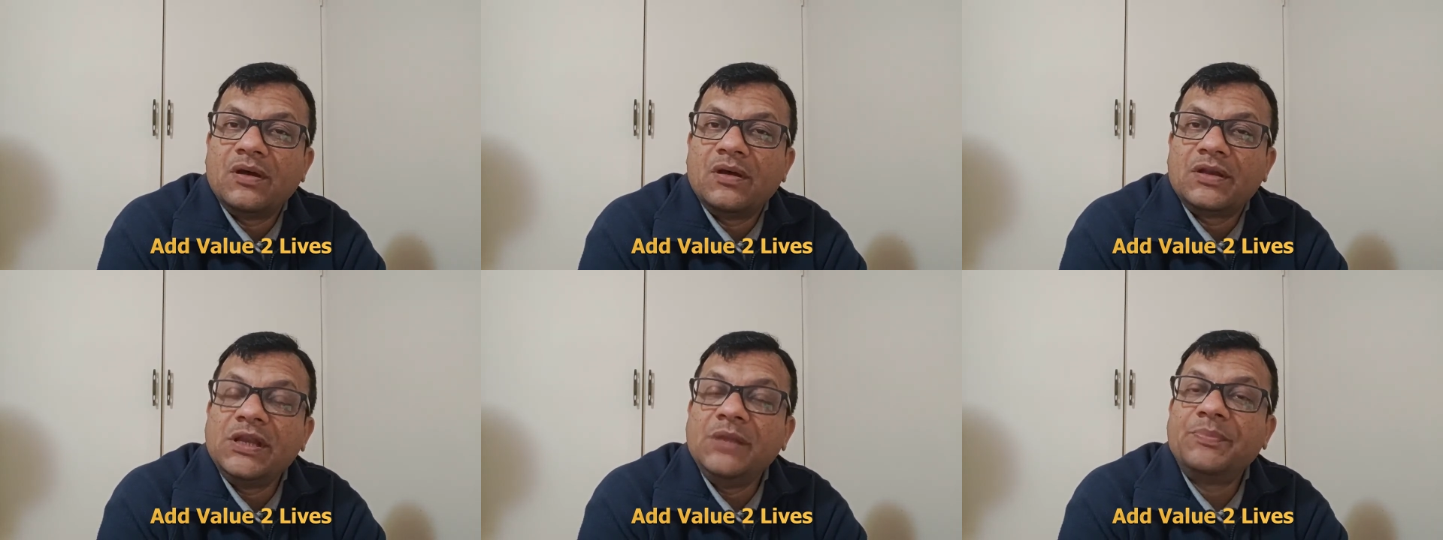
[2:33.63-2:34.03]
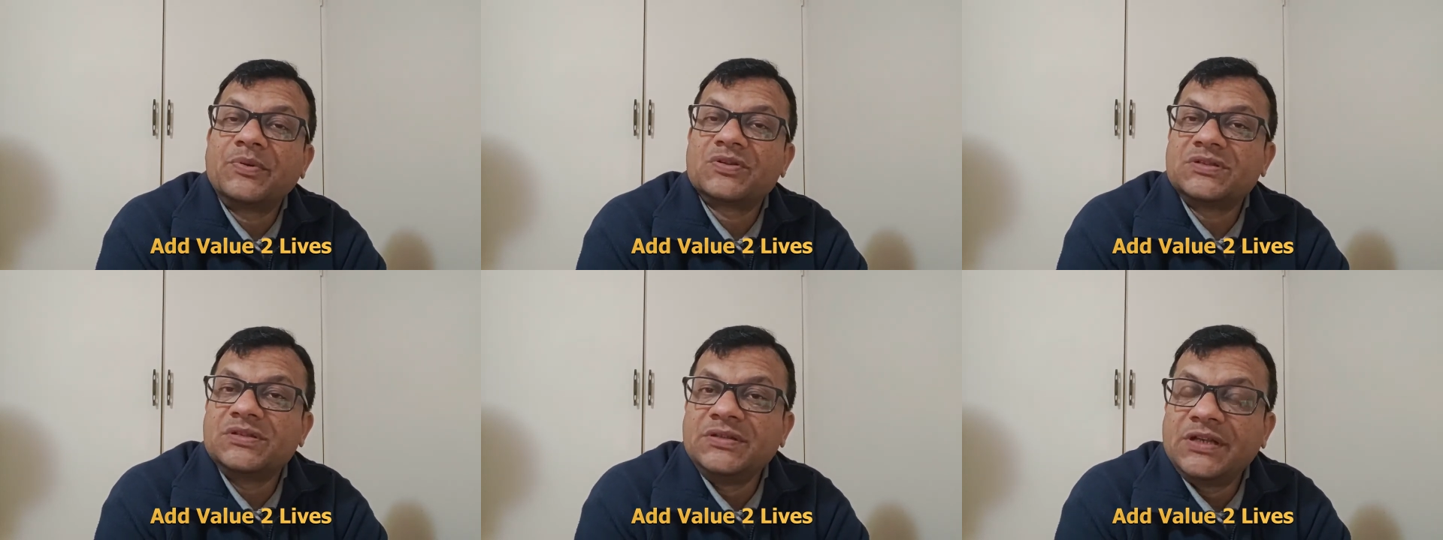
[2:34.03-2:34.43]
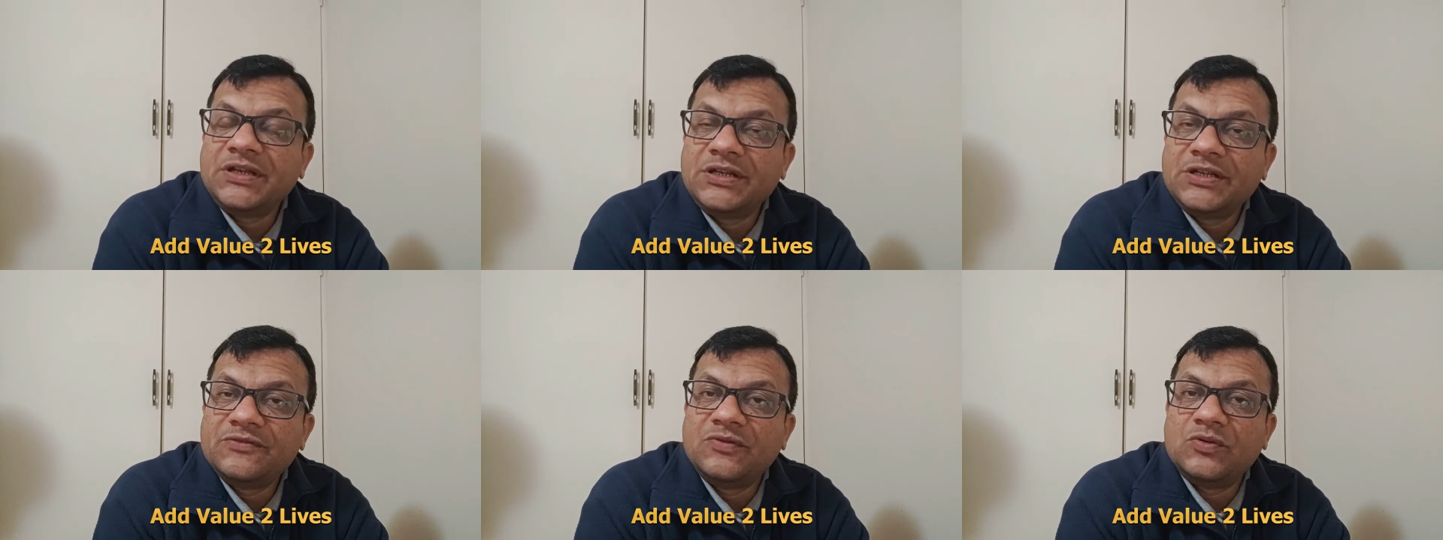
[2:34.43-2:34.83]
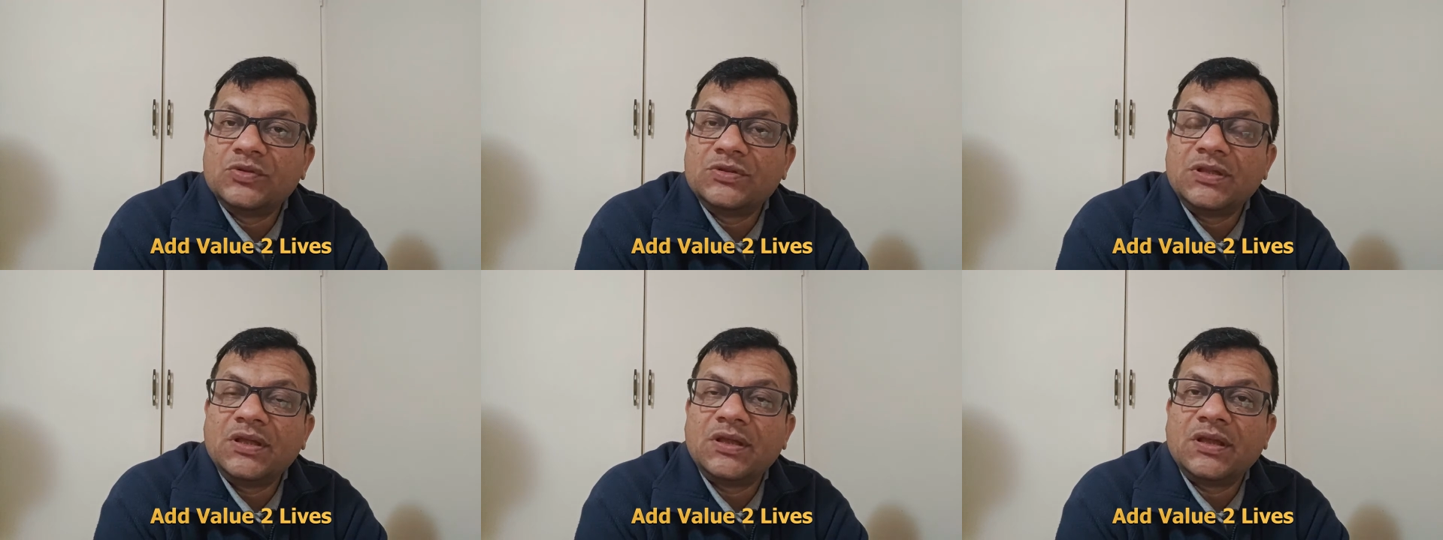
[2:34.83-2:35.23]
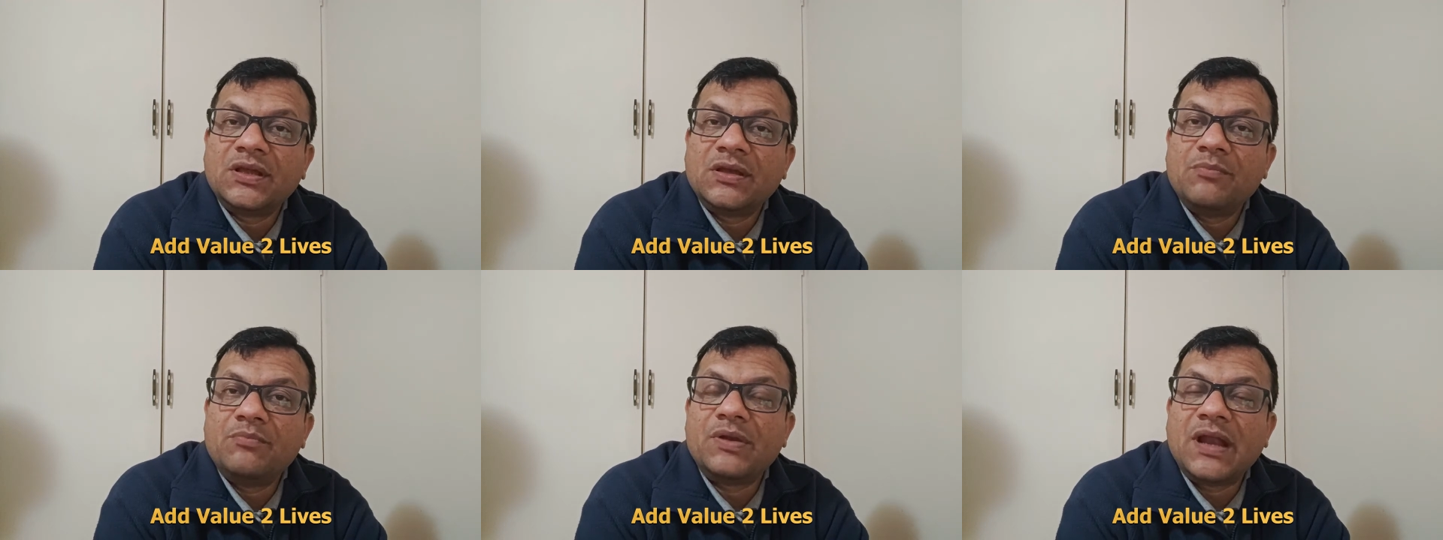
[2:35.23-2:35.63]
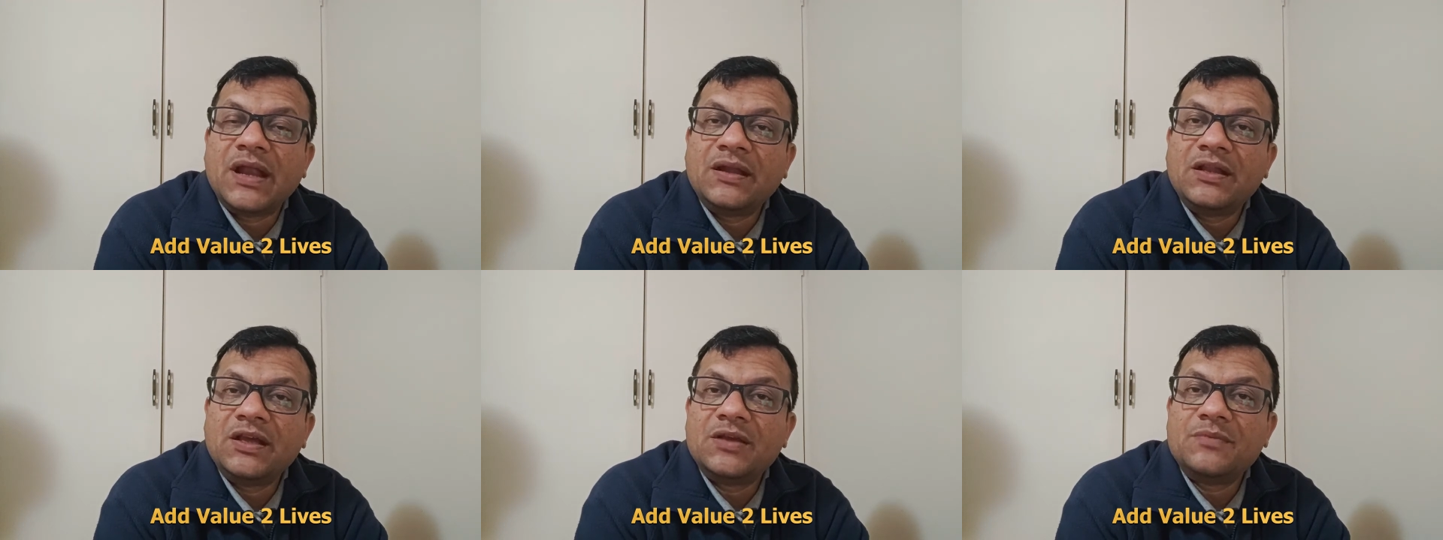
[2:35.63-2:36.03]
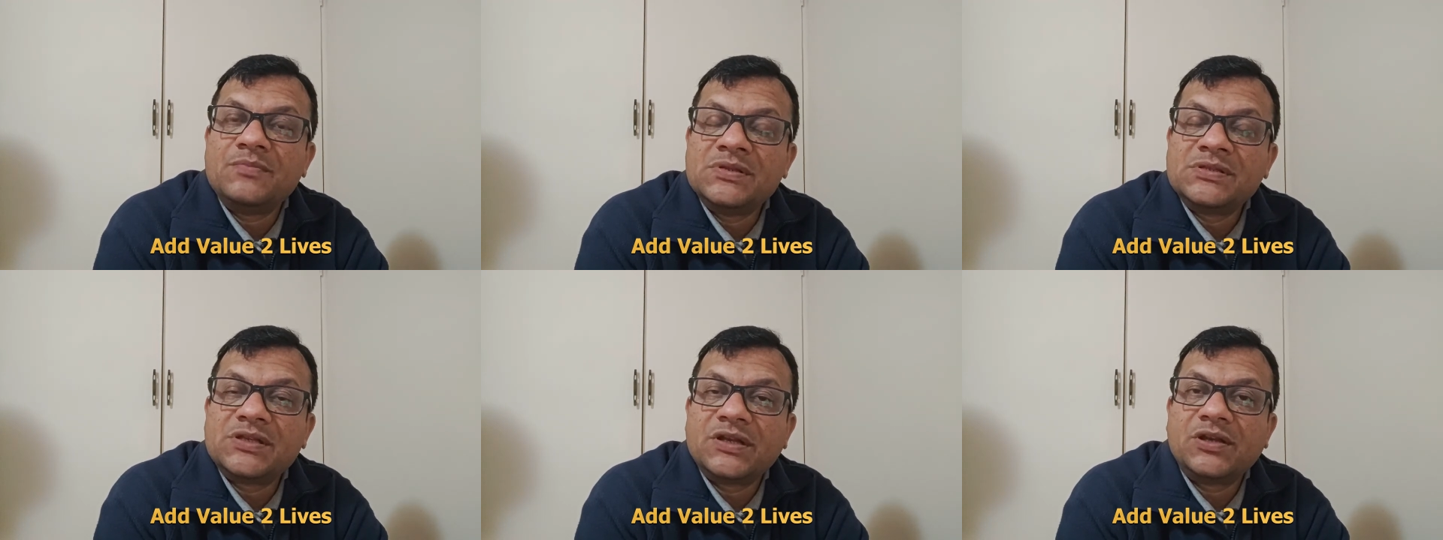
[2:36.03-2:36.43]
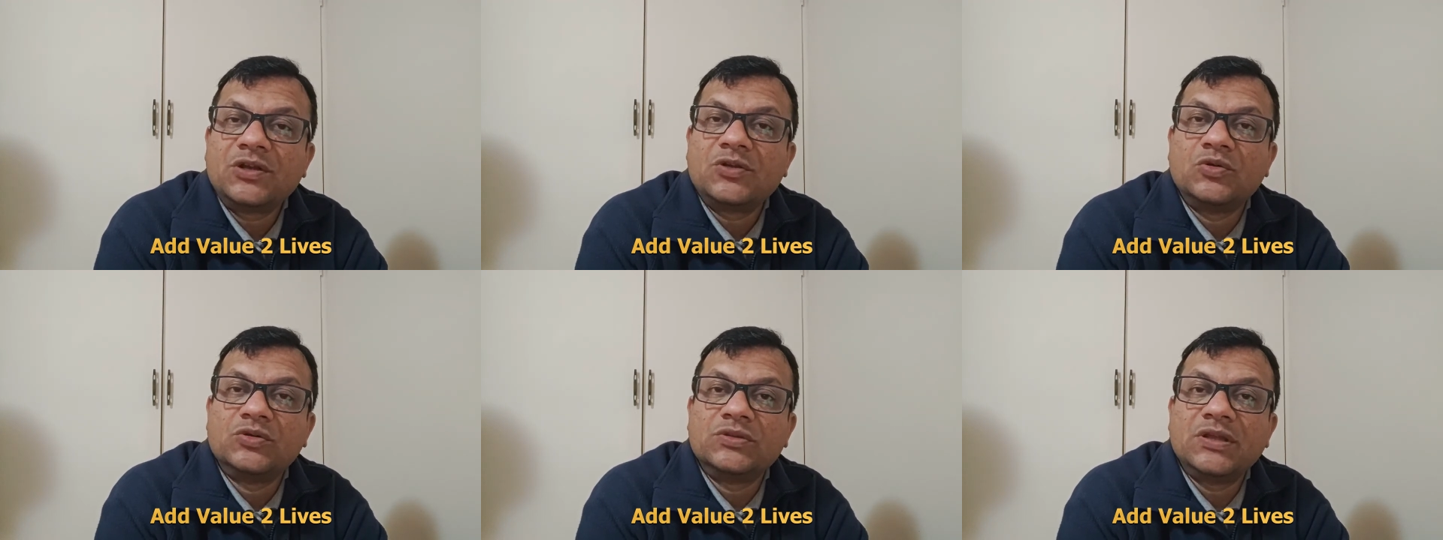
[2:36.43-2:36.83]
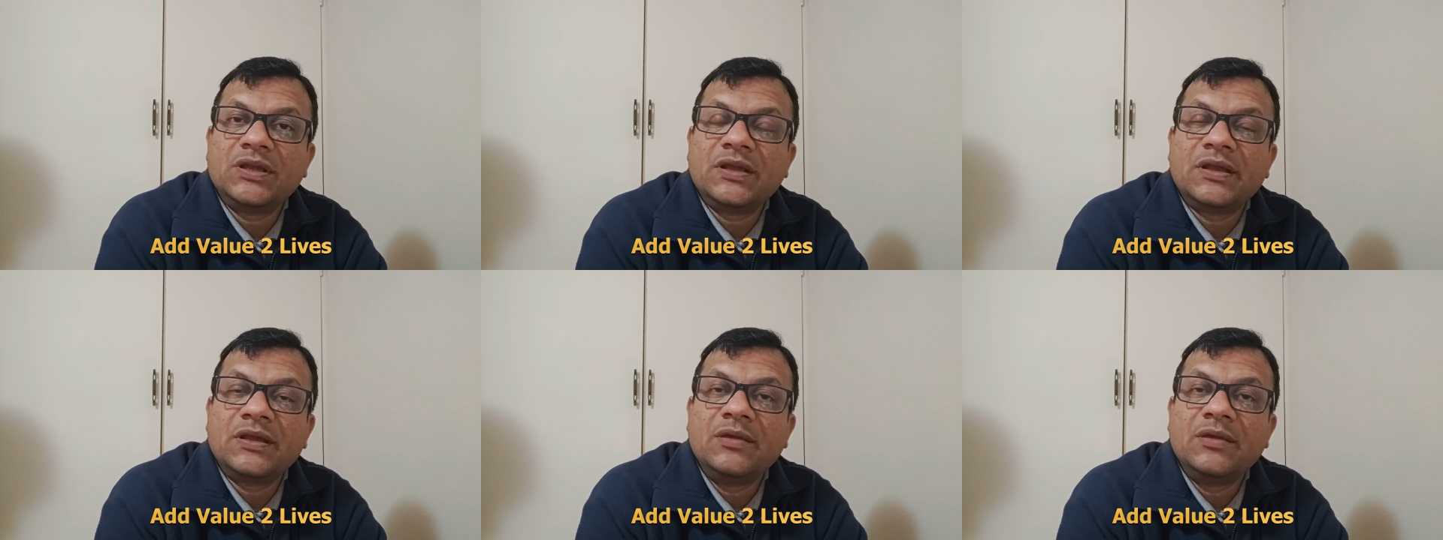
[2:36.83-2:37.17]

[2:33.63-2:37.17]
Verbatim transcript: रिप्रेजेंटेटिव होते हैं ब्रांड एम्बेसडर होते